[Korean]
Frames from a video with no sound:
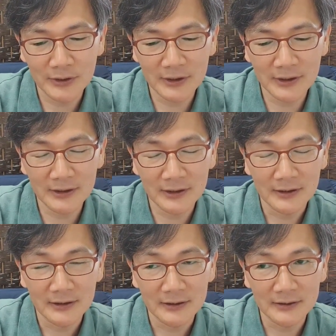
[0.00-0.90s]
또
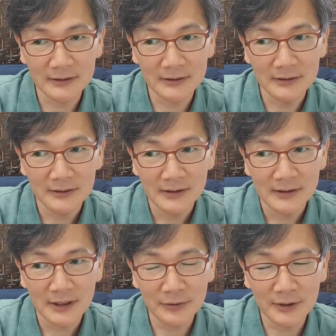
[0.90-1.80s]
우리는 어,
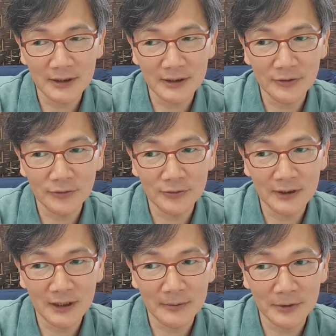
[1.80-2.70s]
사울왕이
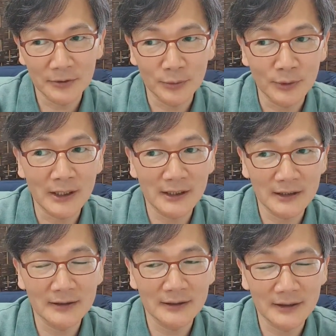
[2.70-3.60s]
죽은 다음에
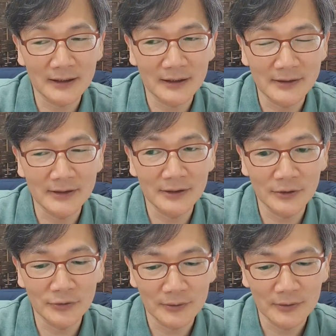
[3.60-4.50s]
요나단이 그때
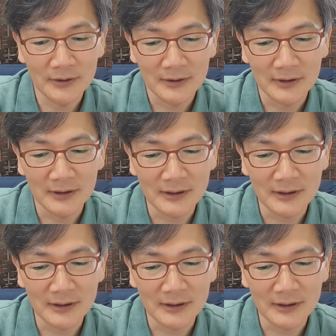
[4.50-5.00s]
같이 죽,